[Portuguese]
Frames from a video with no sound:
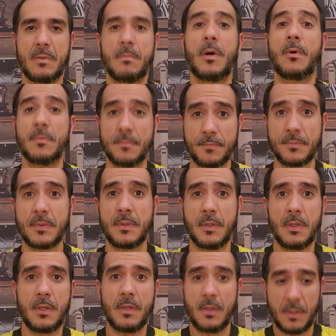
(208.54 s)
Bom,
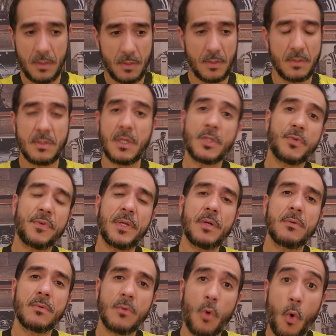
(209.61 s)
vocês
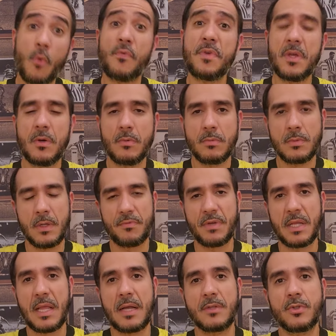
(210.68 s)
viram, ouviram, na
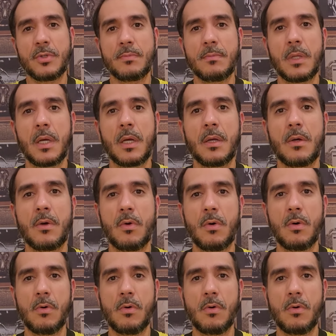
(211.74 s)
verdade, né?